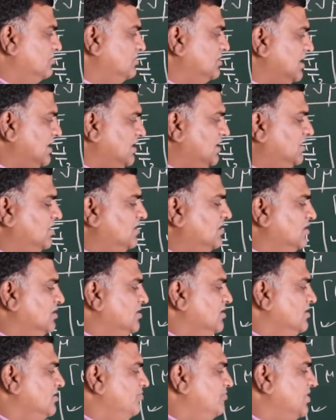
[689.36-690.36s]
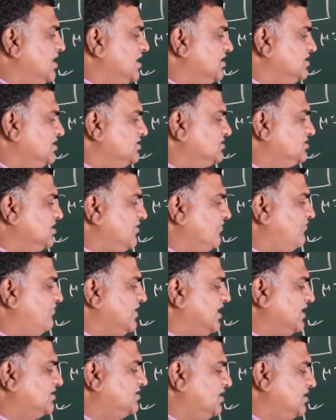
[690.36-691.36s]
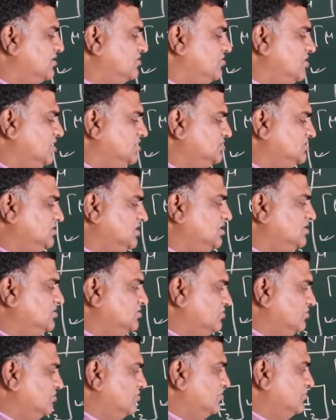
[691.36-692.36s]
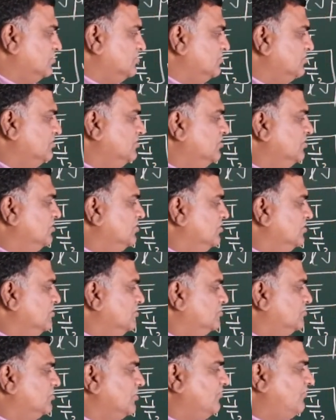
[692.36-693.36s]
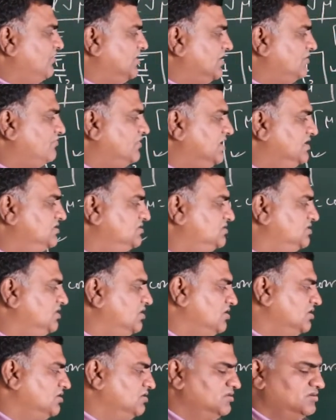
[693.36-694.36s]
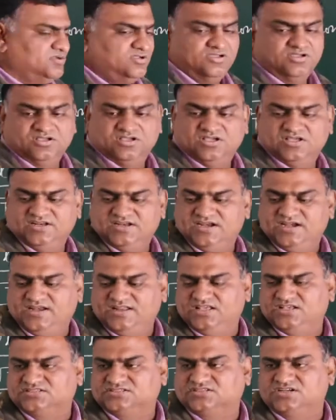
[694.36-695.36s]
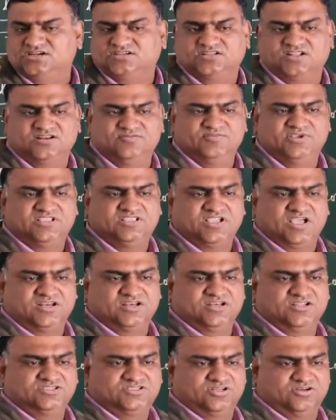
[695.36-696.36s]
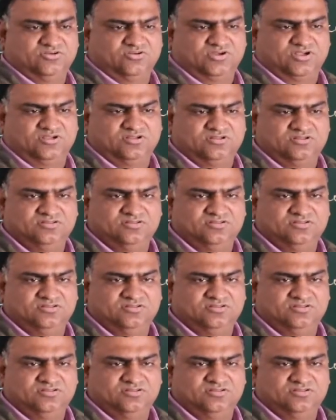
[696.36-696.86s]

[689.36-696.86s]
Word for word: है ना बाकी सब फैक्टर कांस्टेंट हो तो फ्रीक्वेंसी और रेडियस के टर्म में क्या रिलेशन होगा